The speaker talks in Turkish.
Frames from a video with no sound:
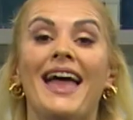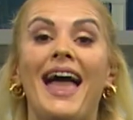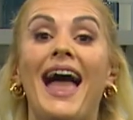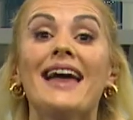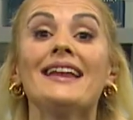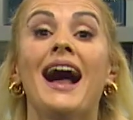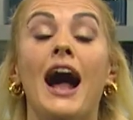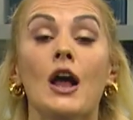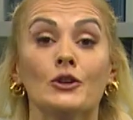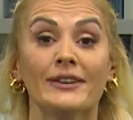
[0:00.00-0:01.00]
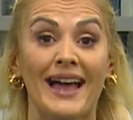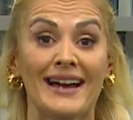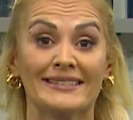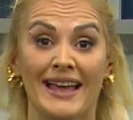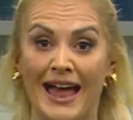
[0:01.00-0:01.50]
her
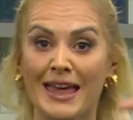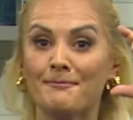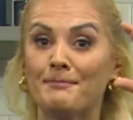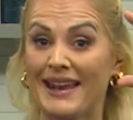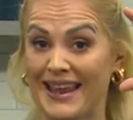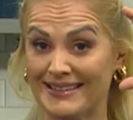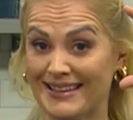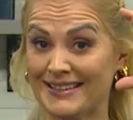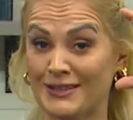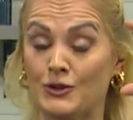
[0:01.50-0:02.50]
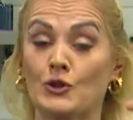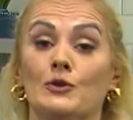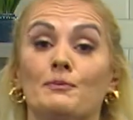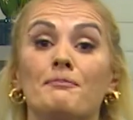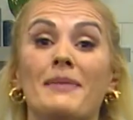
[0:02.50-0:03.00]
halükarda parantez
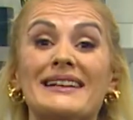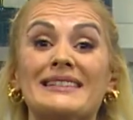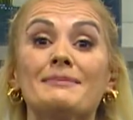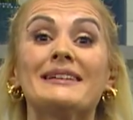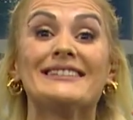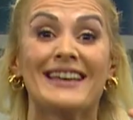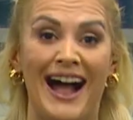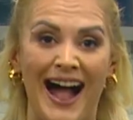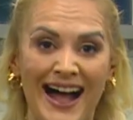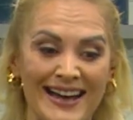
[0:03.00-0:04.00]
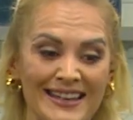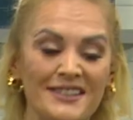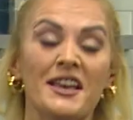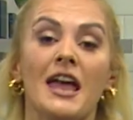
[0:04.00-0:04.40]
açıyorum basmati hariç